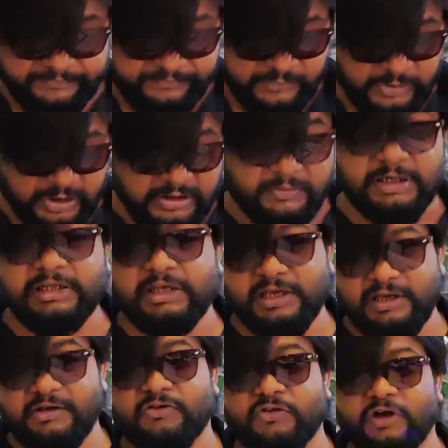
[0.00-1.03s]
गया बल्कि
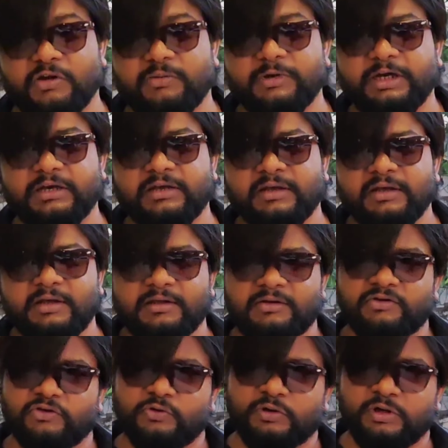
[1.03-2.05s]
एक ही शॉर्मा है
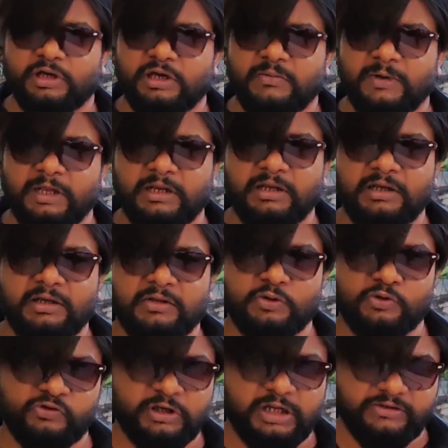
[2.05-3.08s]
जो कि मैंने
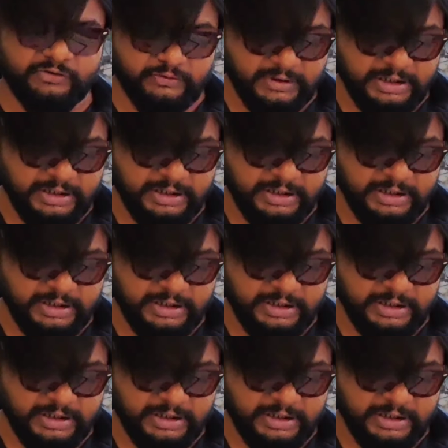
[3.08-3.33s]
दो स्लाइस